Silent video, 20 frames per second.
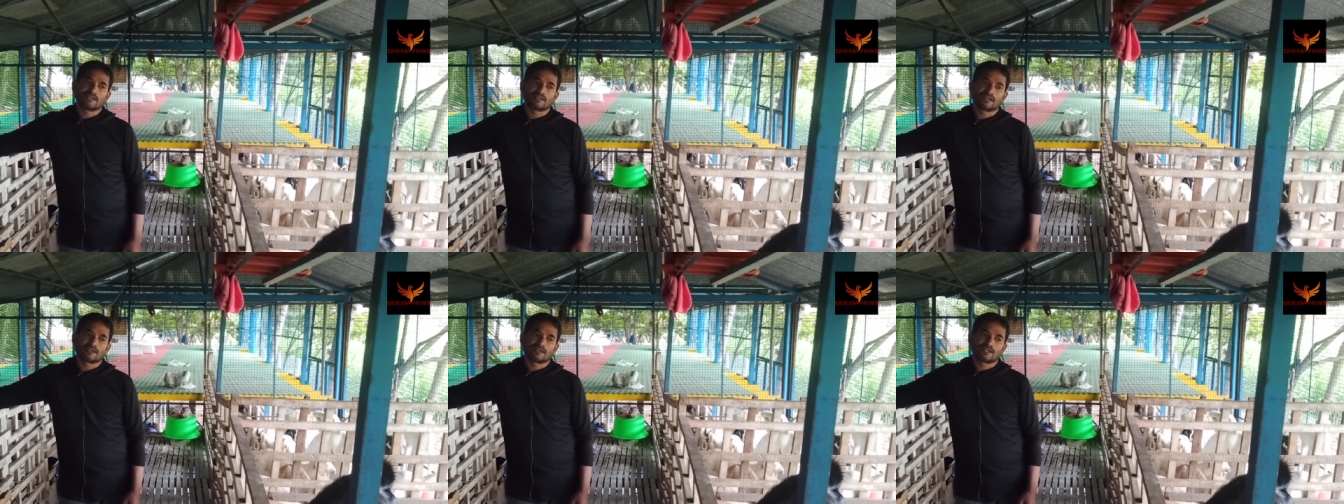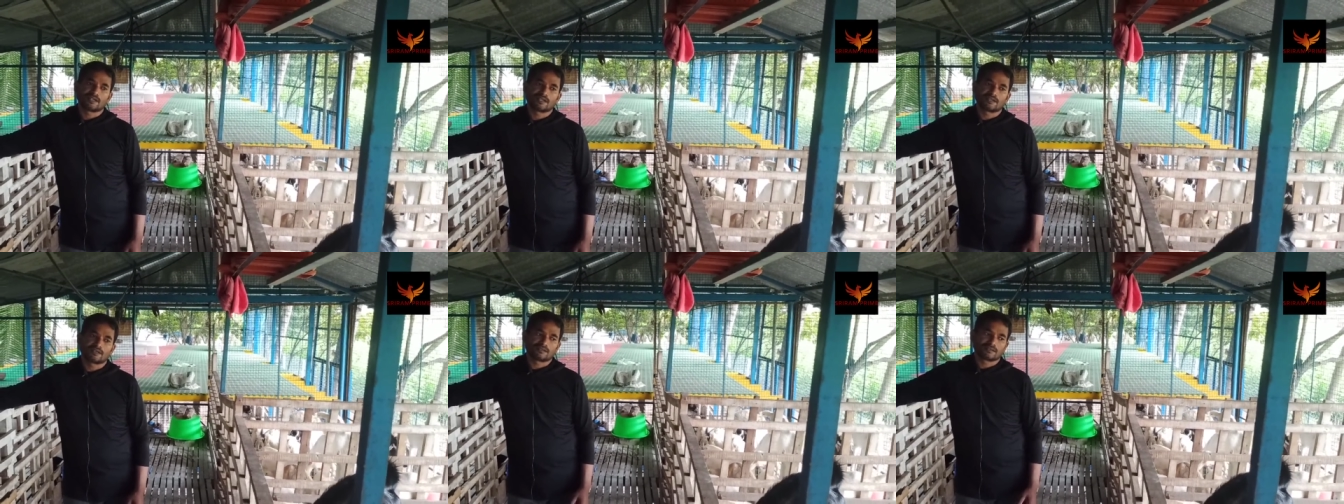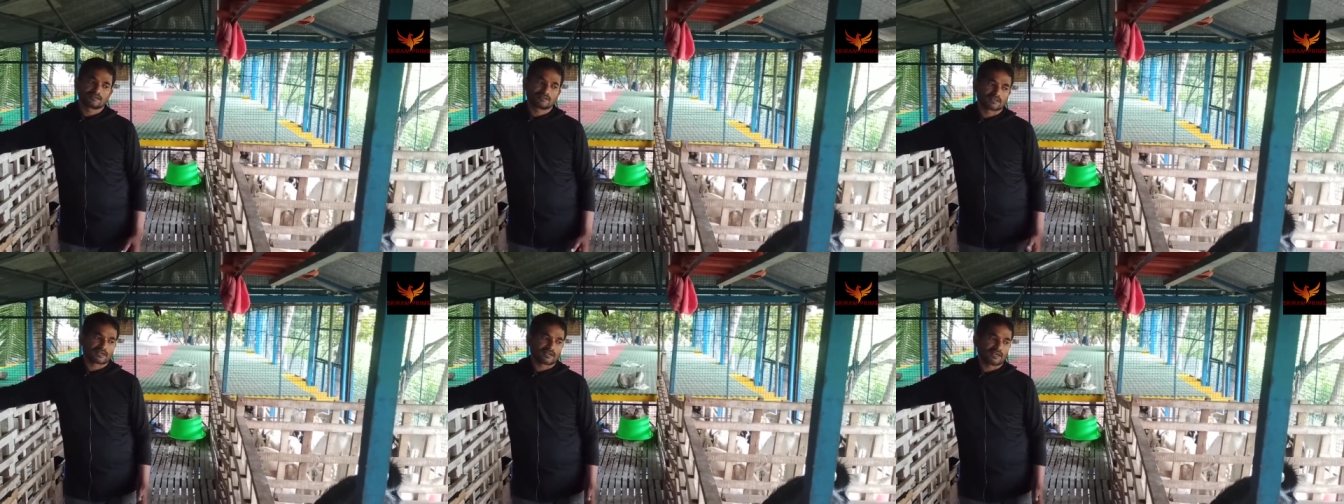வெயிட் நல்லா
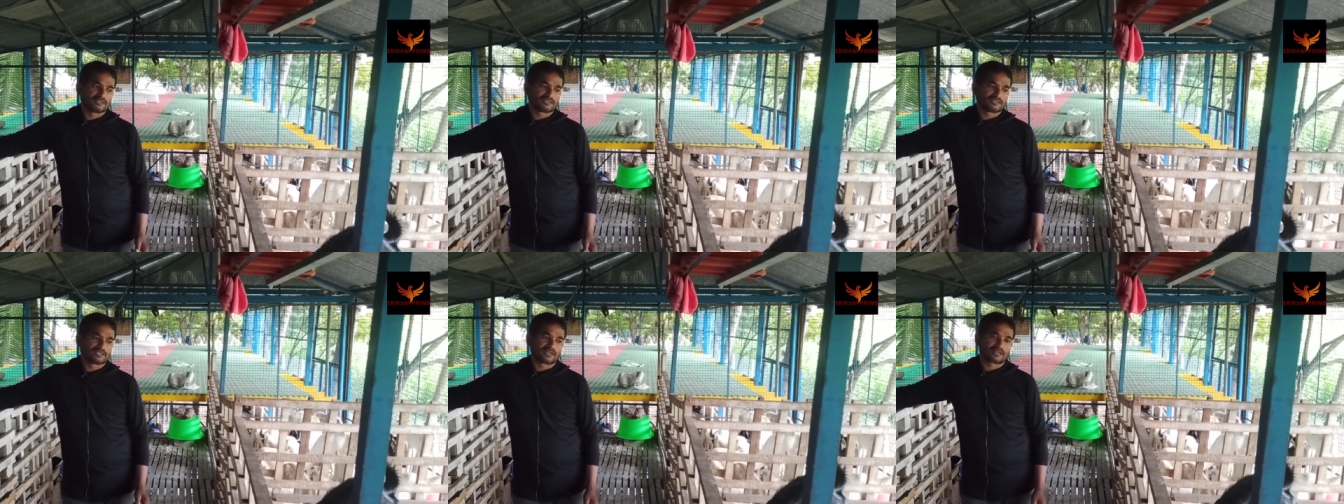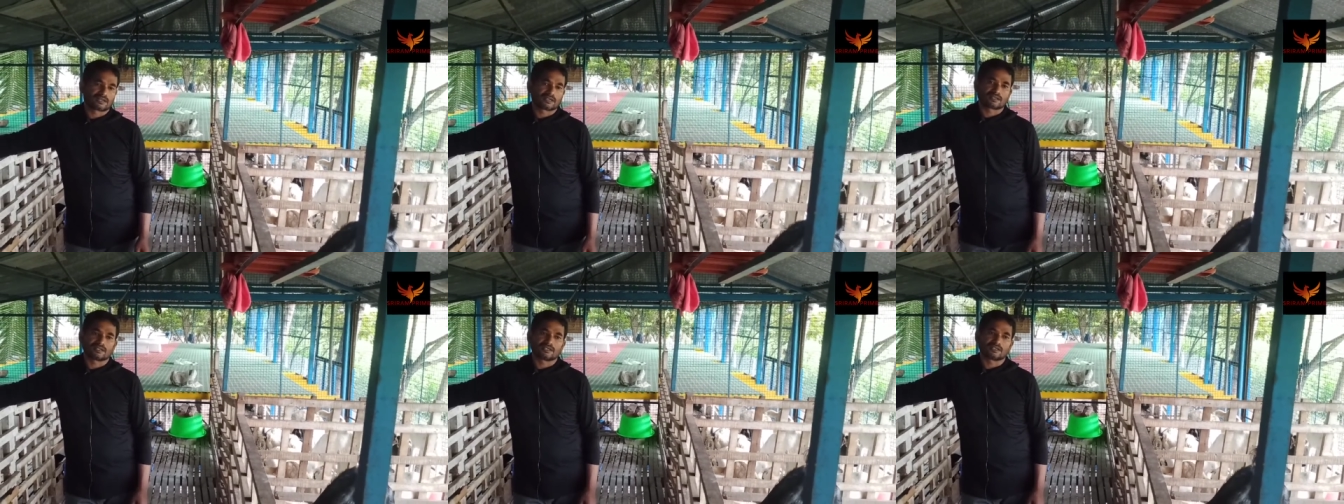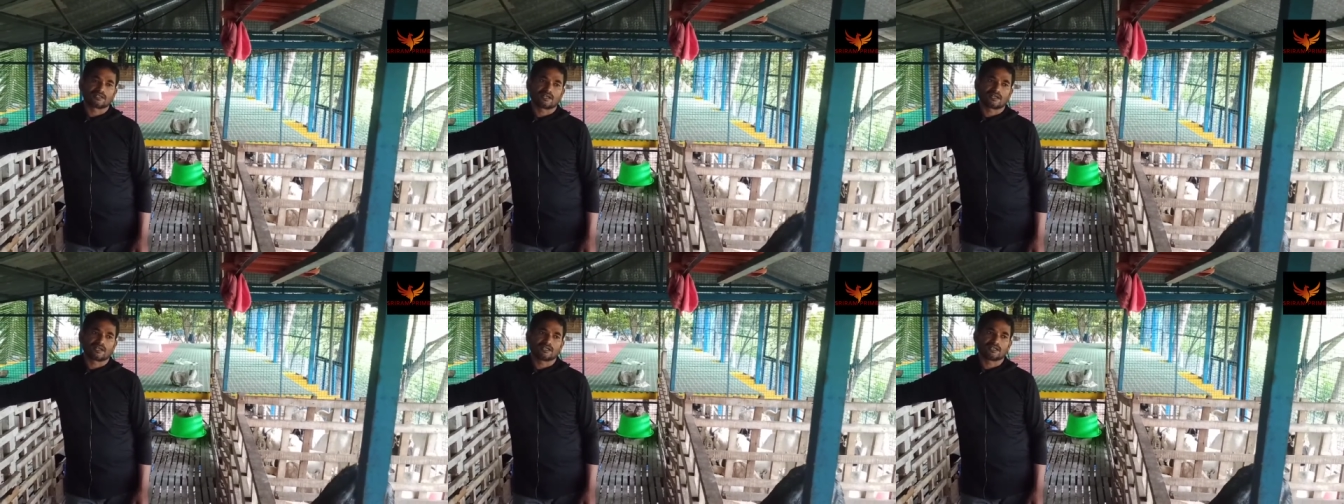ஏறும் இந்த கழிச்சல்
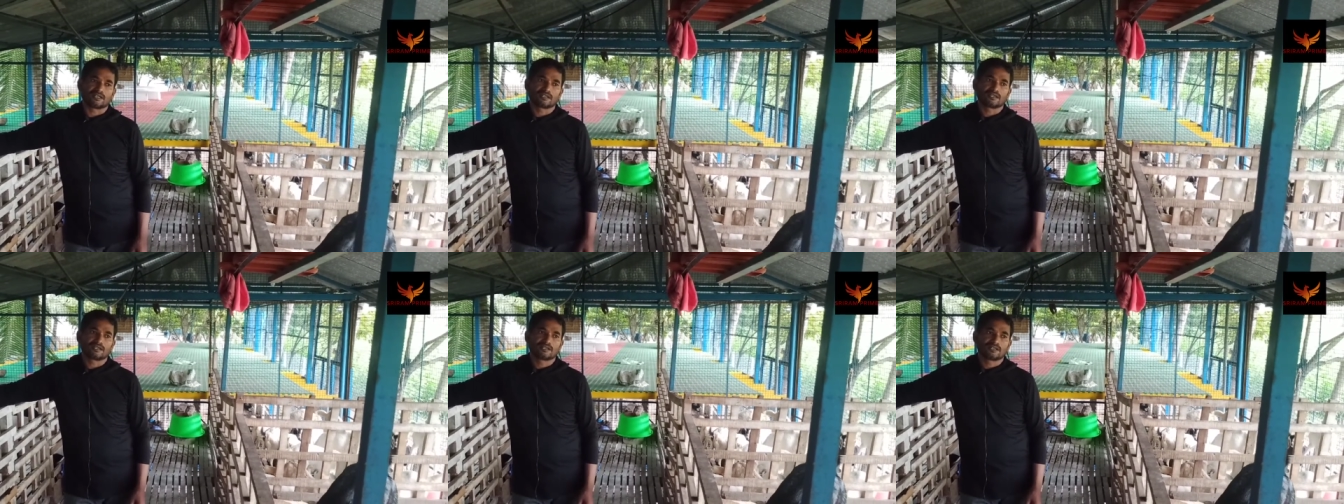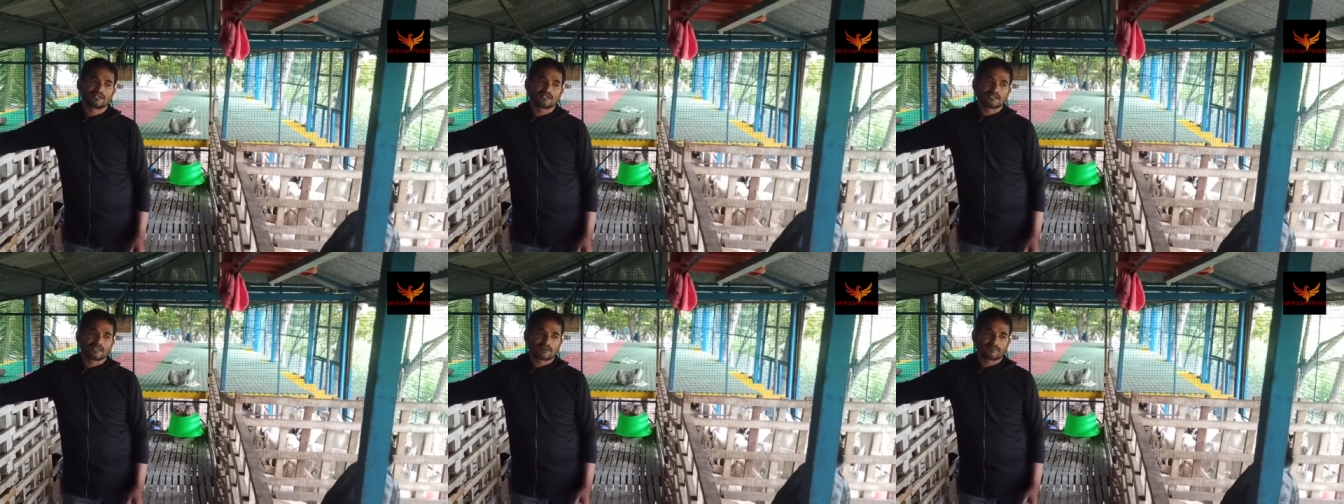இருக்காது ஆடு